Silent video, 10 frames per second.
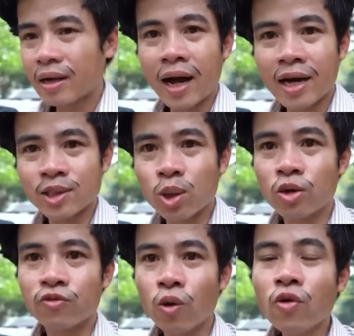Hà
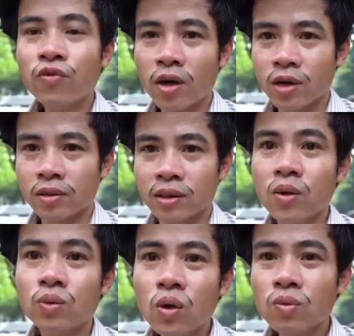Nội phố phường
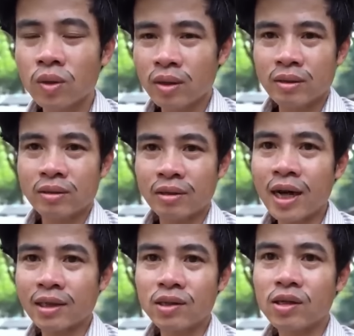đông đúc
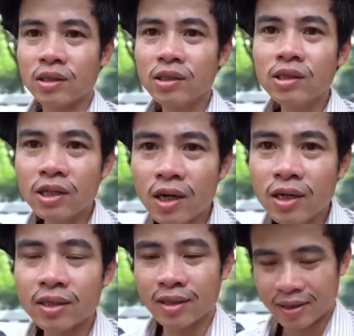Lạc đường như
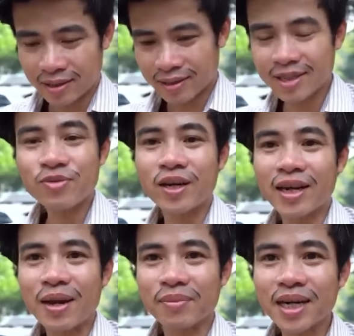chơi Cứ phải
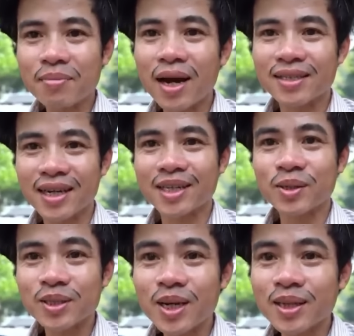làm cái bài này
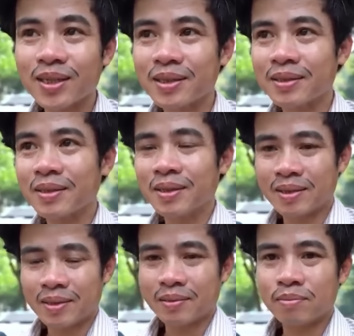cho chắc
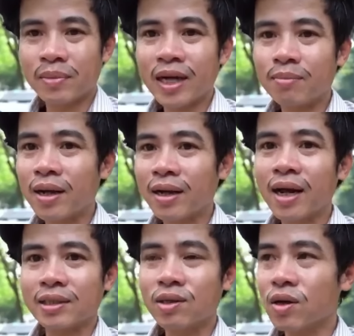Mẹ mà
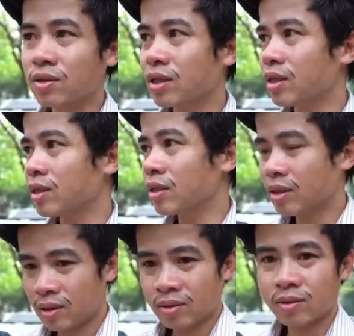lạc đường thì
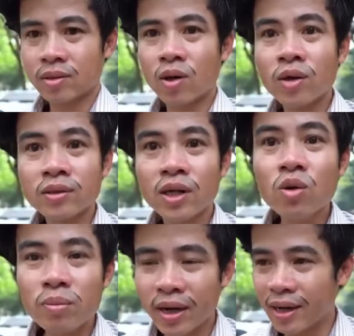Con
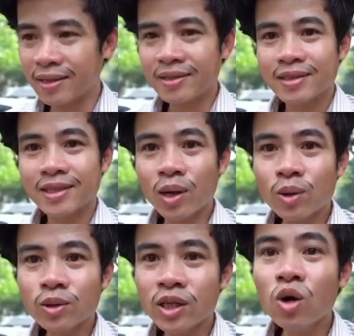thiếu mẹ
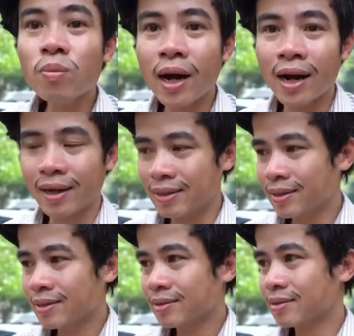Cháu thiếu bà
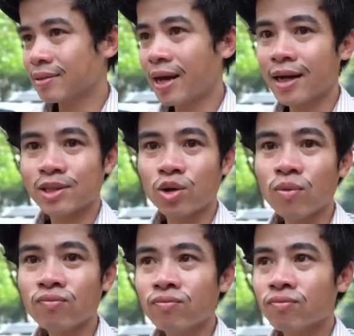Ừ, hàng
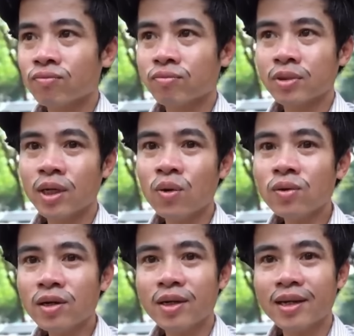xóm thiếu
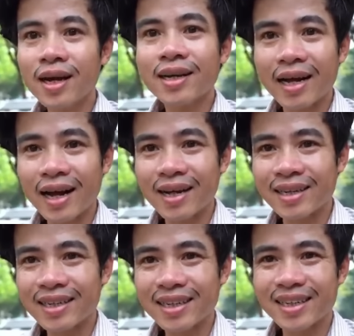người la cà